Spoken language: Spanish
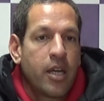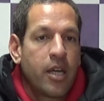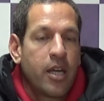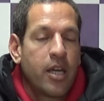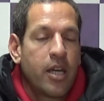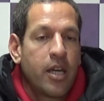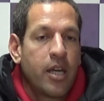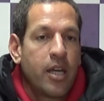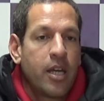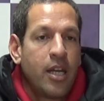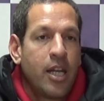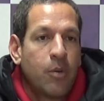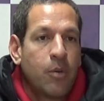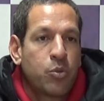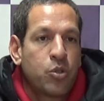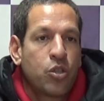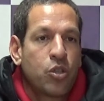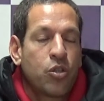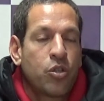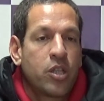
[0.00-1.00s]
eh, la
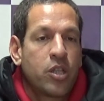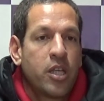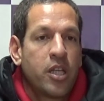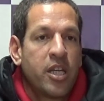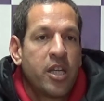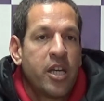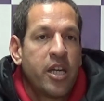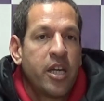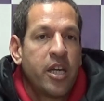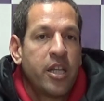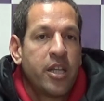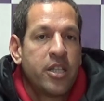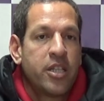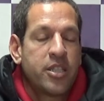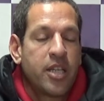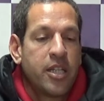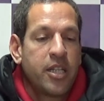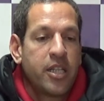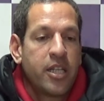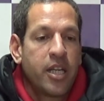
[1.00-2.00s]
opción de,
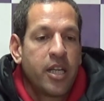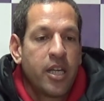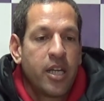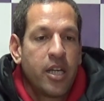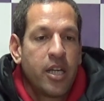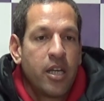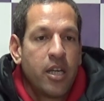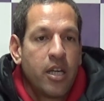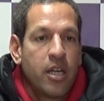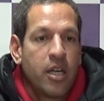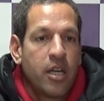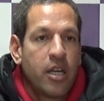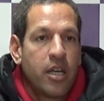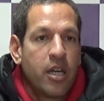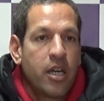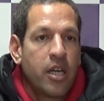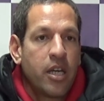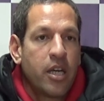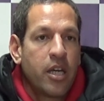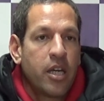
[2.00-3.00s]
salir eh,
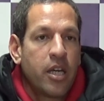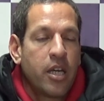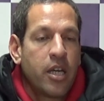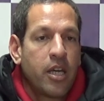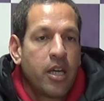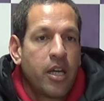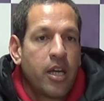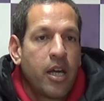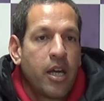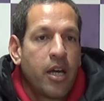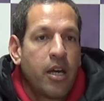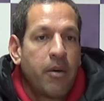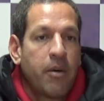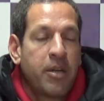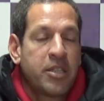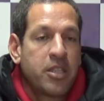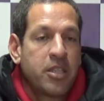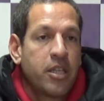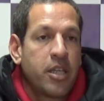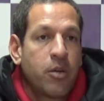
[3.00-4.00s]
eh, a
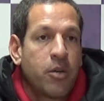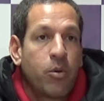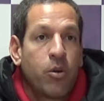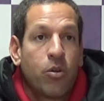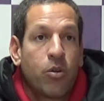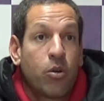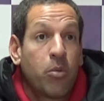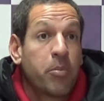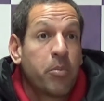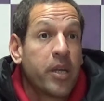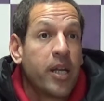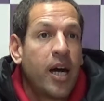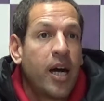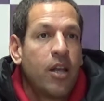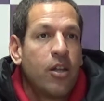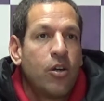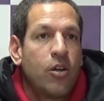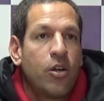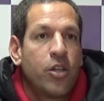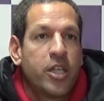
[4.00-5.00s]
base de juego
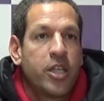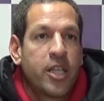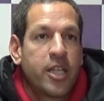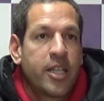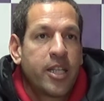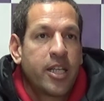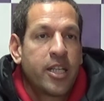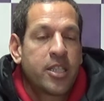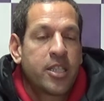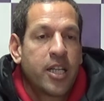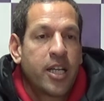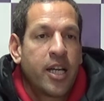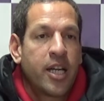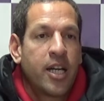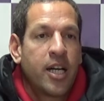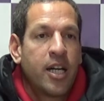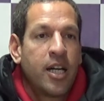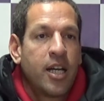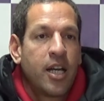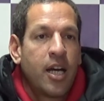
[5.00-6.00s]
combinado, de tratar de llegar
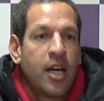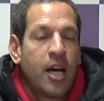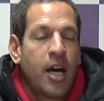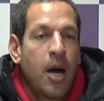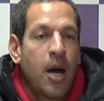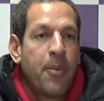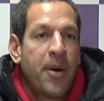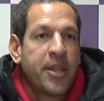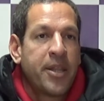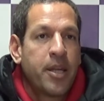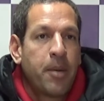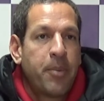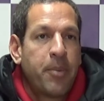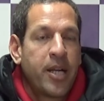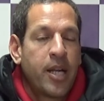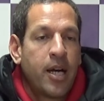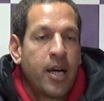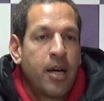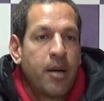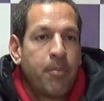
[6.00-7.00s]
a, bandas
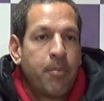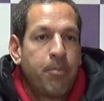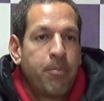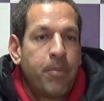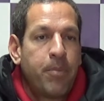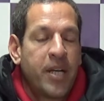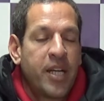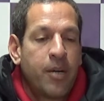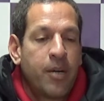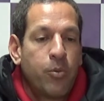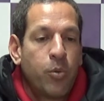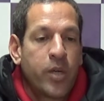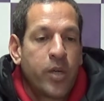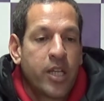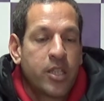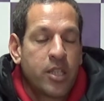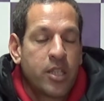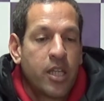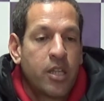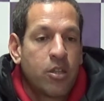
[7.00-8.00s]
para,
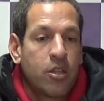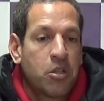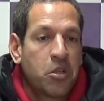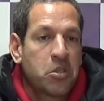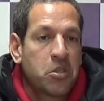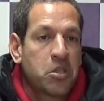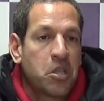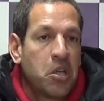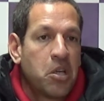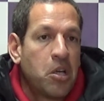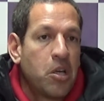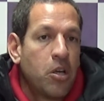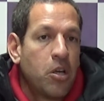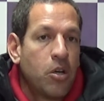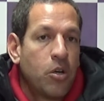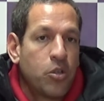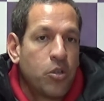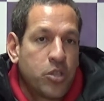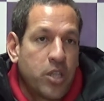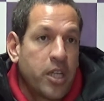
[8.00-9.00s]
buscar centros.
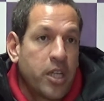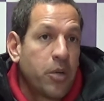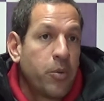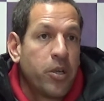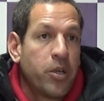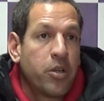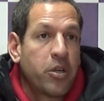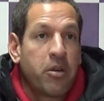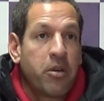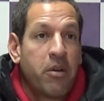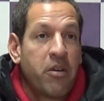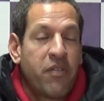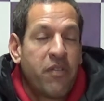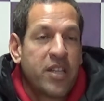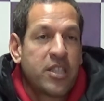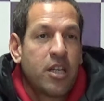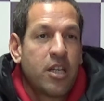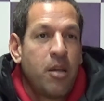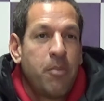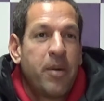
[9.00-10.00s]
O sea que bueno, que va a haber
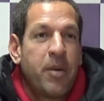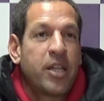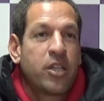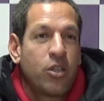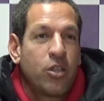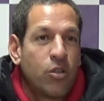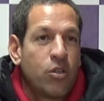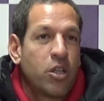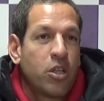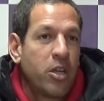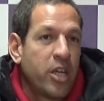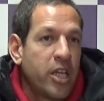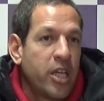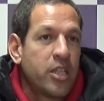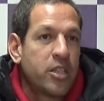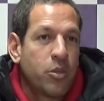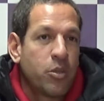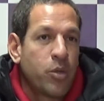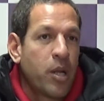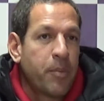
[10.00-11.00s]
fase del partido
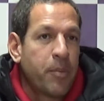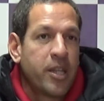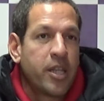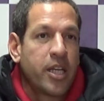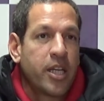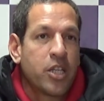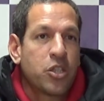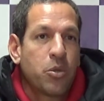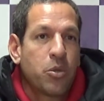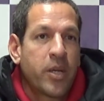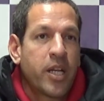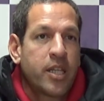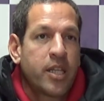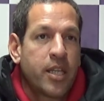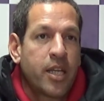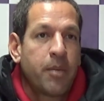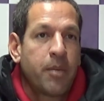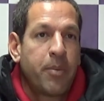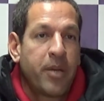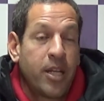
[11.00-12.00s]
donde seguramente que ellos van a
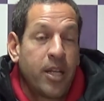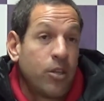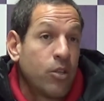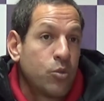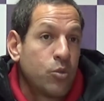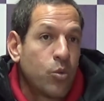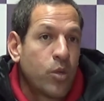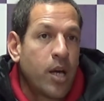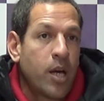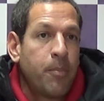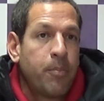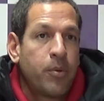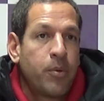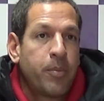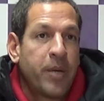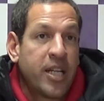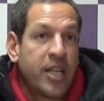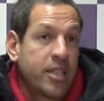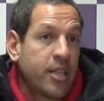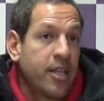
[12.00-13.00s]
estar esperando en su
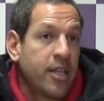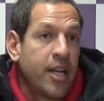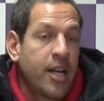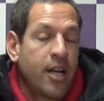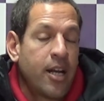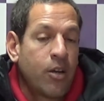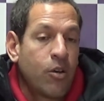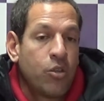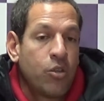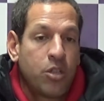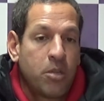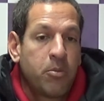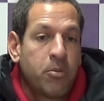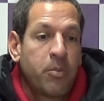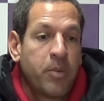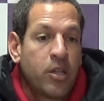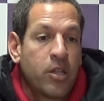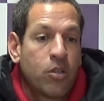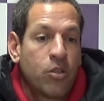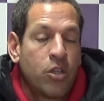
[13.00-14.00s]
campo para salir a la contra y
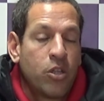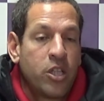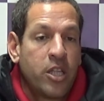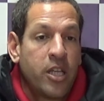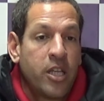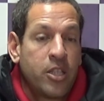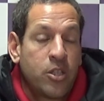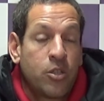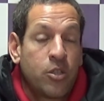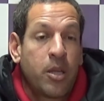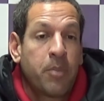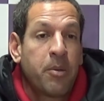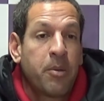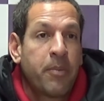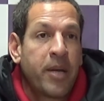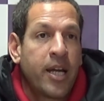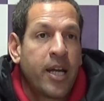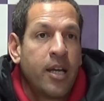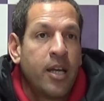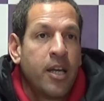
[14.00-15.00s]
momento donde ellos también
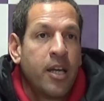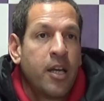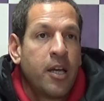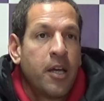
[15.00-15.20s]
van a,